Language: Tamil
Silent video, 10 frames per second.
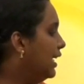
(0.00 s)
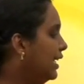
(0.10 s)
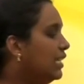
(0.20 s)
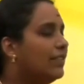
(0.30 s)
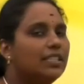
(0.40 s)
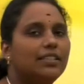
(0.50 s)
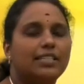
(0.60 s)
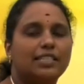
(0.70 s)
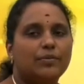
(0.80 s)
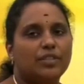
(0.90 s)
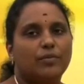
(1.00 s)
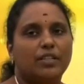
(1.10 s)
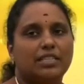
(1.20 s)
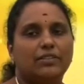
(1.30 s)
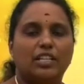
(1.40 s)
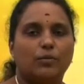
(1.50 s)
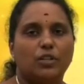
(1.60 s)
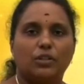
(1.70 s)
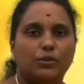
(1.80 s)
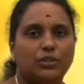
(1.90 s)
லிங்க் வந்து டெஸ்கிரிப்ஷன் பாக்ஸில்
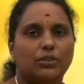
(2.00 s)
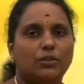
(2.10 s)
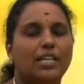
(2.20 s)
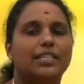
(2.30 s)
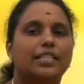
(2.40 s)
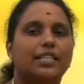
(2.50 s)
வழக்கம் போல் கொடுத்துருக்கோம் அதை